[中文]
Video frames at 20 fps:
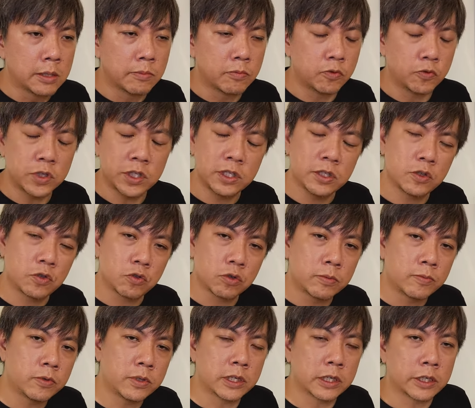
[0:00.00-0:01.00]
不是
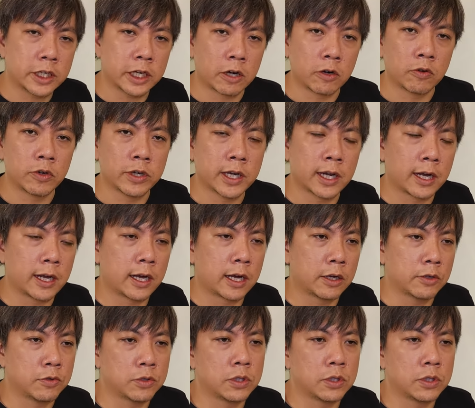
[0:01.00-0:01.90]
说不能调回来啊。